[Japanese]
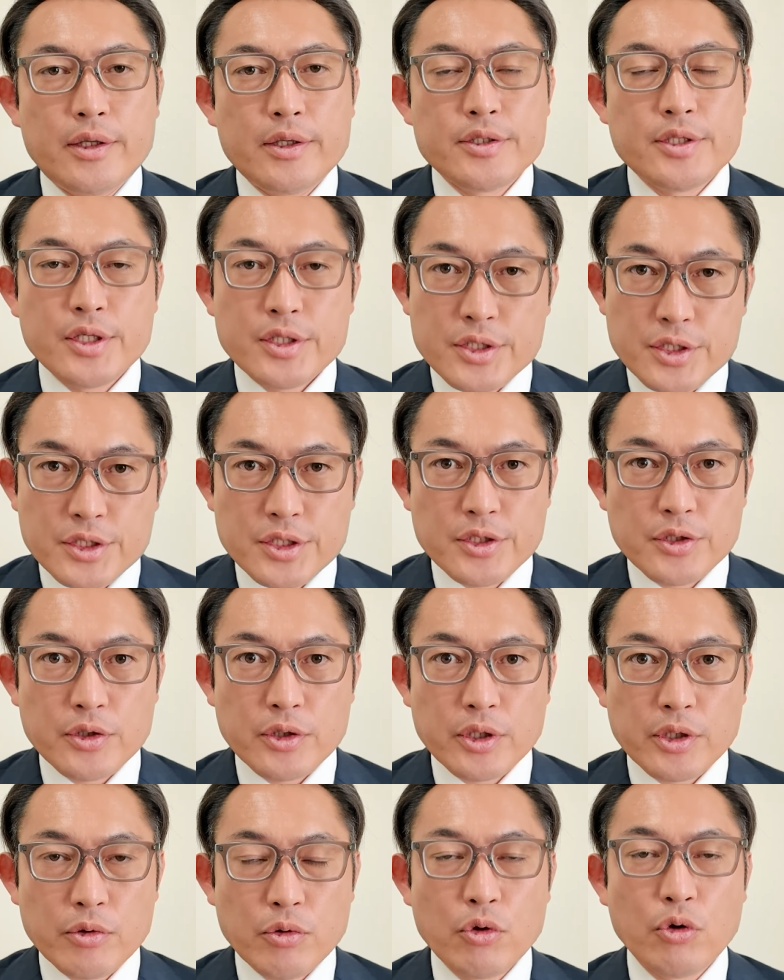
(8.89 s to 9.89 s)
政治資
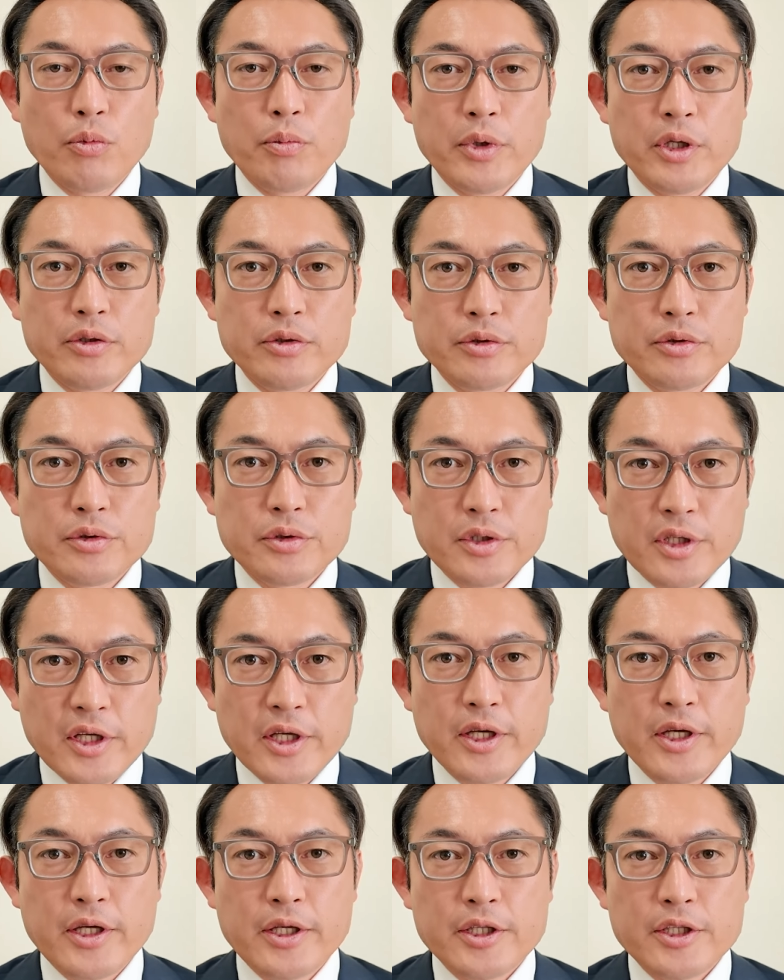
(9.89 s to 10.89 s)
金をめぐっ
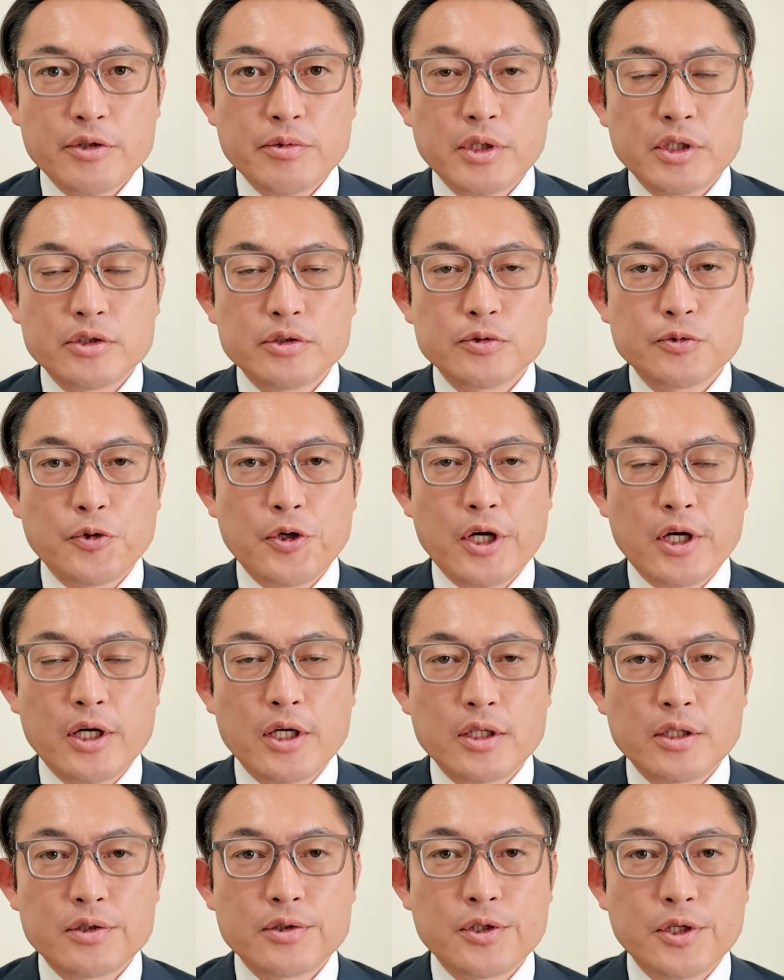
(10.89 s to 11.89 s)
て疑惑の上
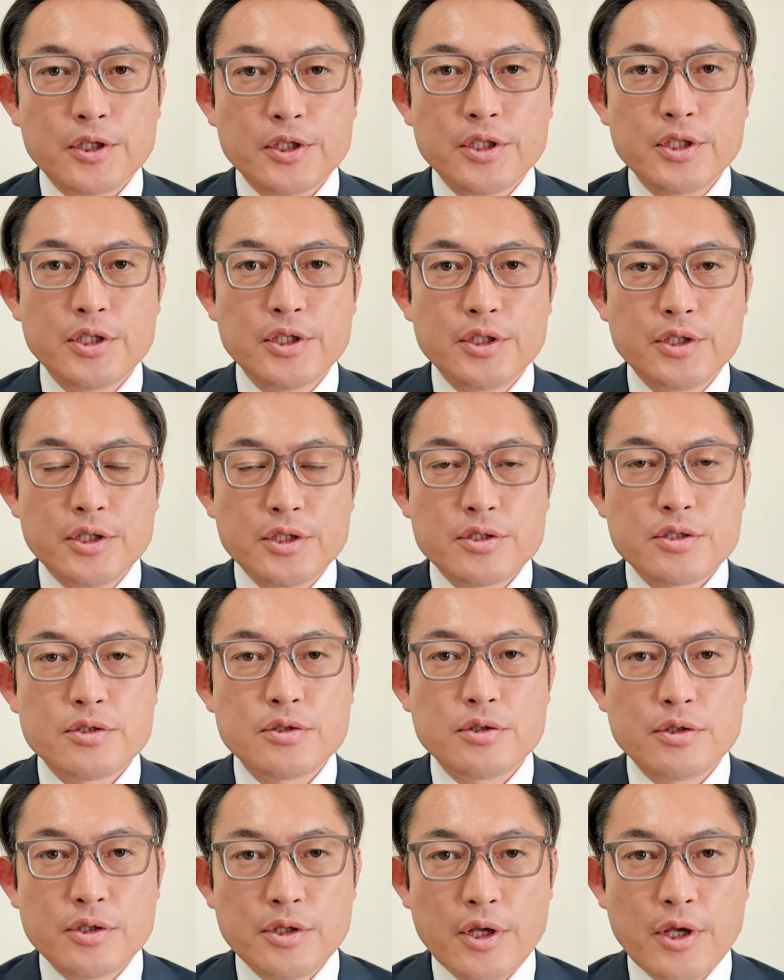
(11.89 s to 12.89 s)
がった議員に
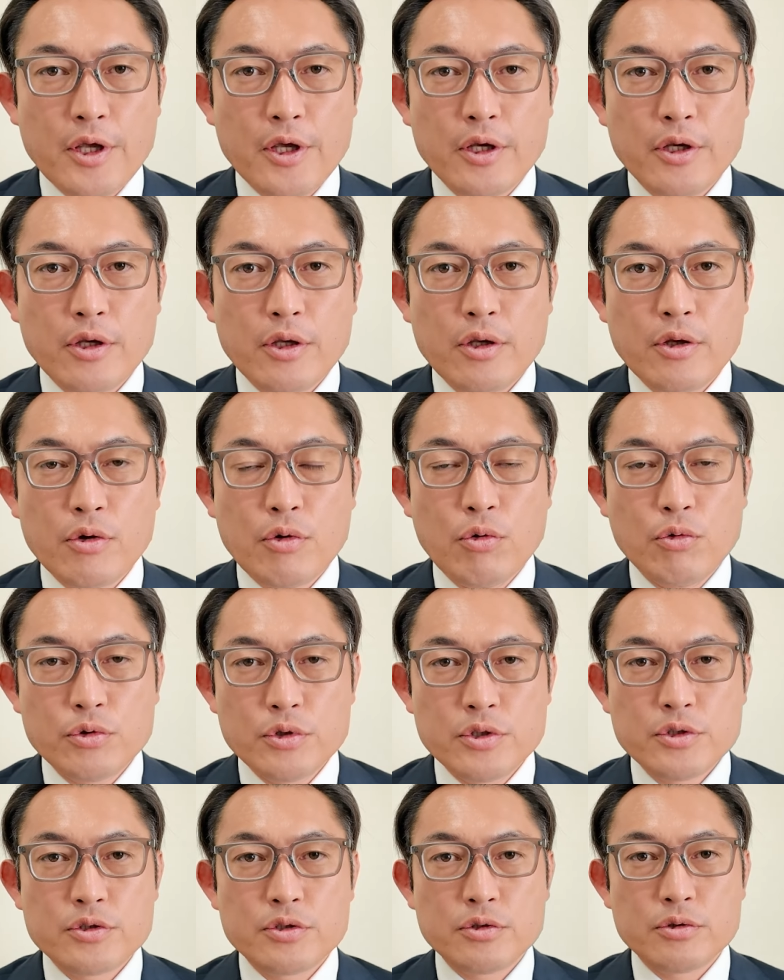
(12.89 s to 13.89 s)
ついて公
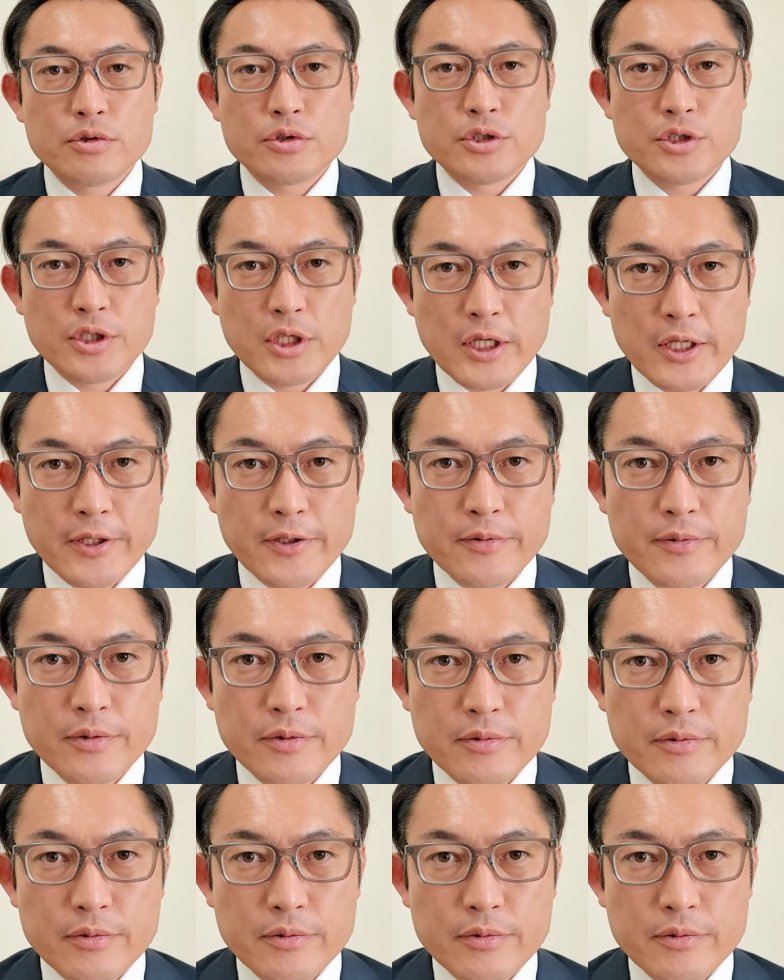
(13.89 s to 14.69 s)
認するしないい